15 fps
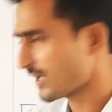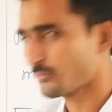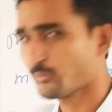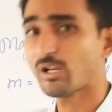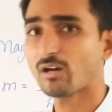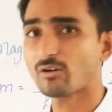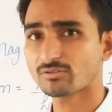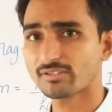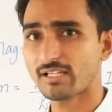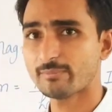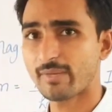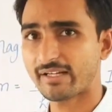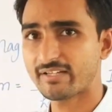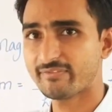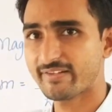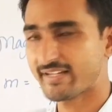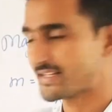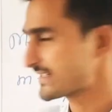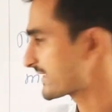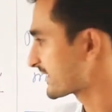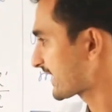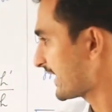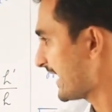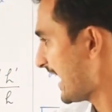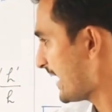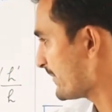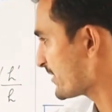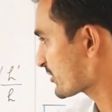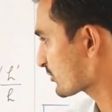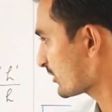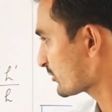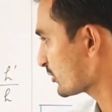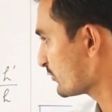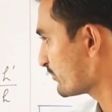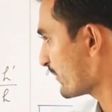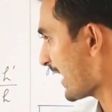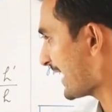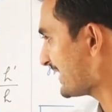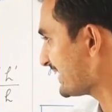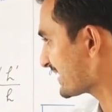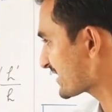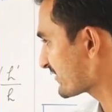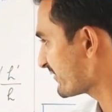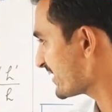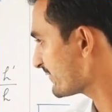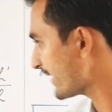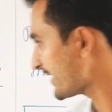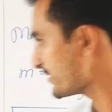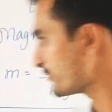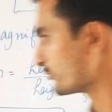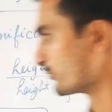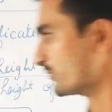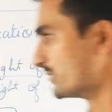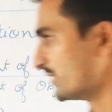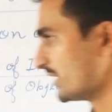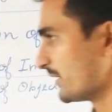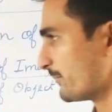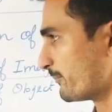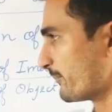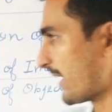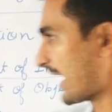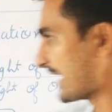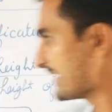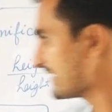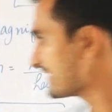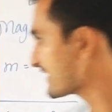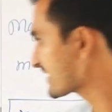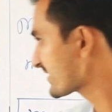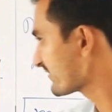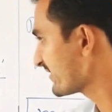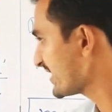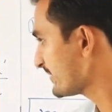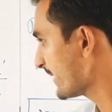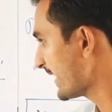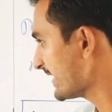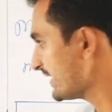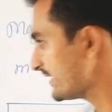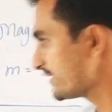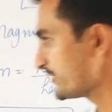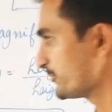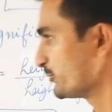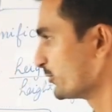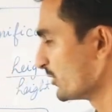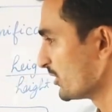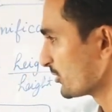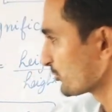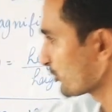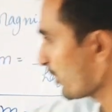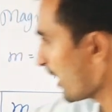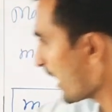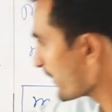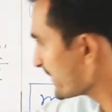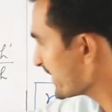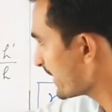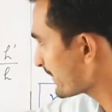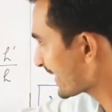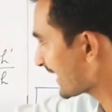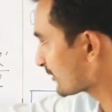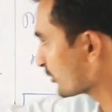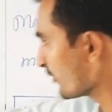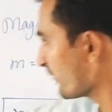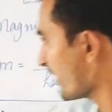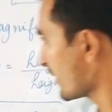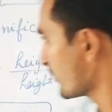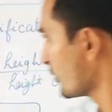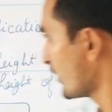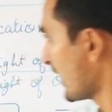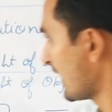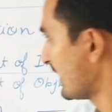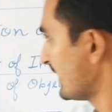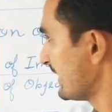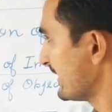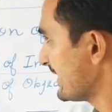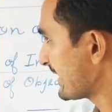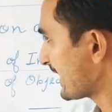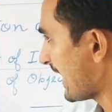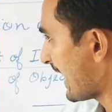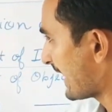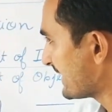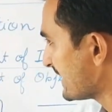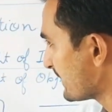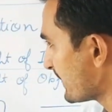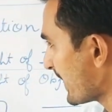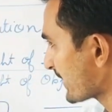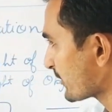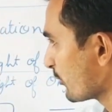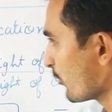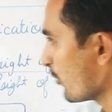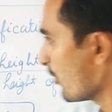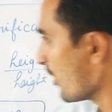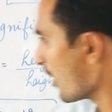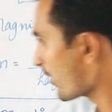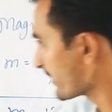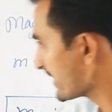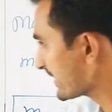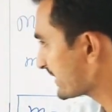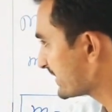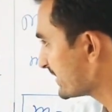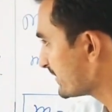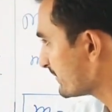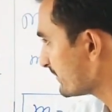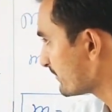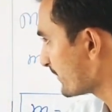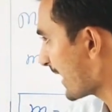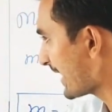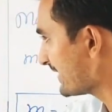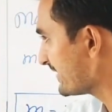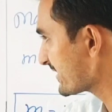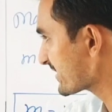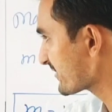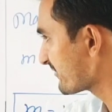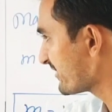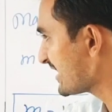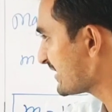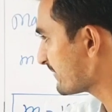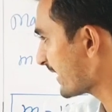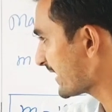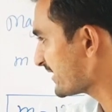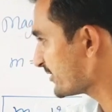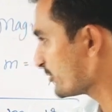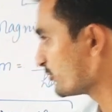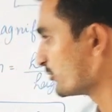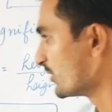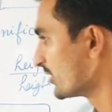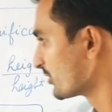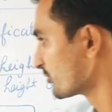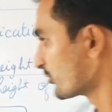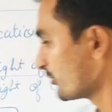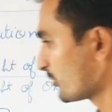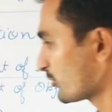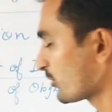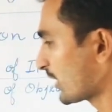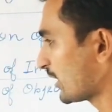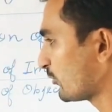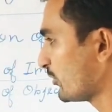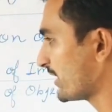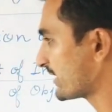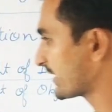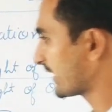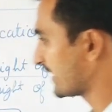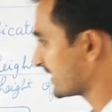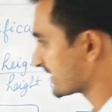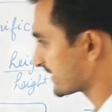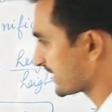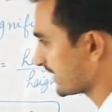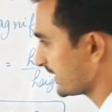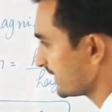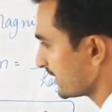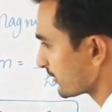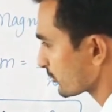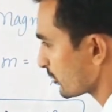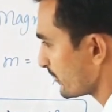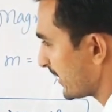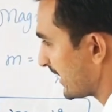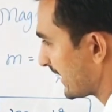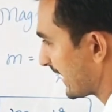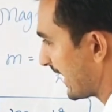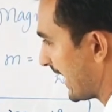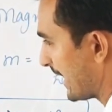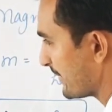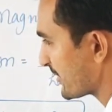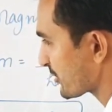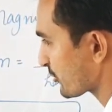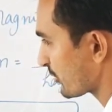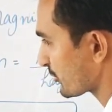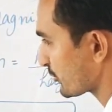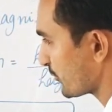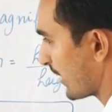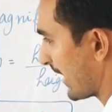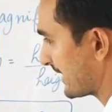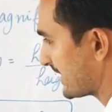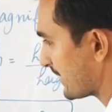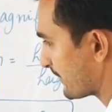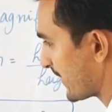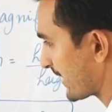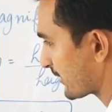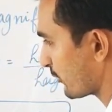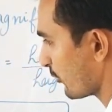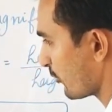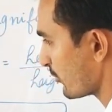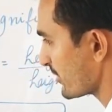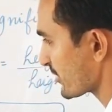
फार्मूला होता है मैग्निफिकेशन का एम इजक्वल टू माइनस वी बाई यू माइनस वी बाई यू तो अब यम का दो फार्मूला एक आई अपान ओ और एक माइनस वी बाई यू दोनों को कैलकुलेट कर लीजिए तो मिलेगा एम इजक्वल टू आई अपान ओ